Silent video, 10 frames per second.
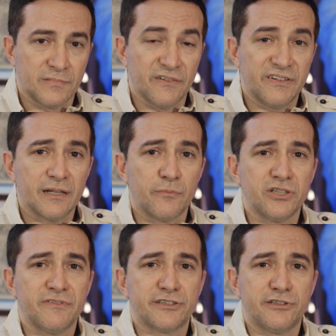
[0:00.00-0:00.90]
la vera
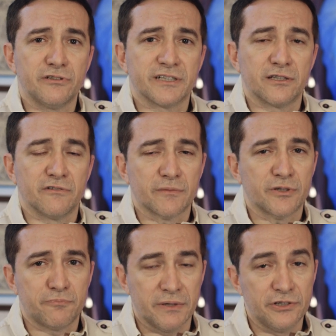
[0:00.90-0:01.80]
motivazione che
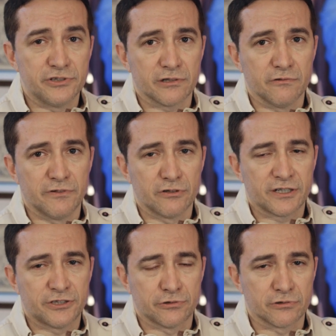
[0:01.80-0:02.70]
dovrebbe spingere un vero
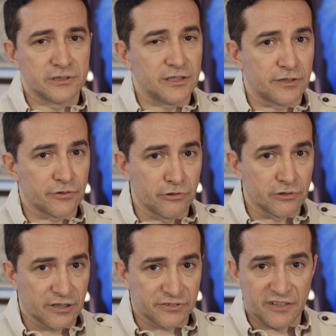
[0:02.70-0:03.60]
cacciatore di
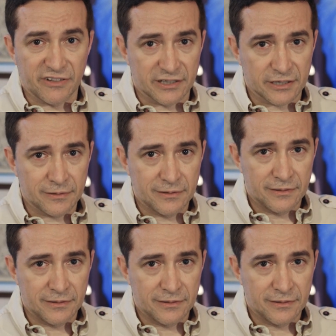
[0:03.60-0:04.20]
tesori a scavare